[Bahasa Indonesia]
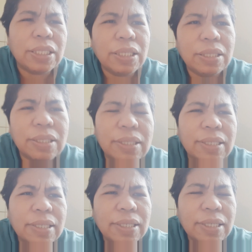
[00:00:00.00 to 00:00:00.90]
sih
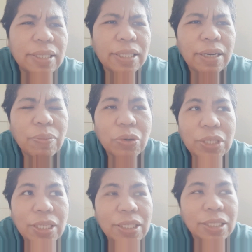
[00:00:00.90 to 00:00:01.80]
saya tidak
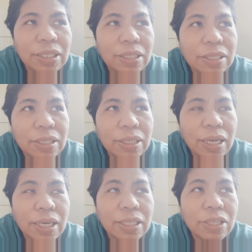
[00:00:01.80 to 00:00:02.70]
bosan sih
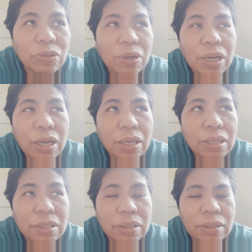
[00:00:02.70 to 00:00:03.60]
karena saya suka
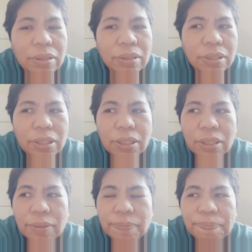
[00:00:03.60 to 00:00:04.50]

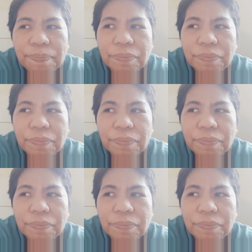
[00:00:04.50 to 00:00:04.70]
um,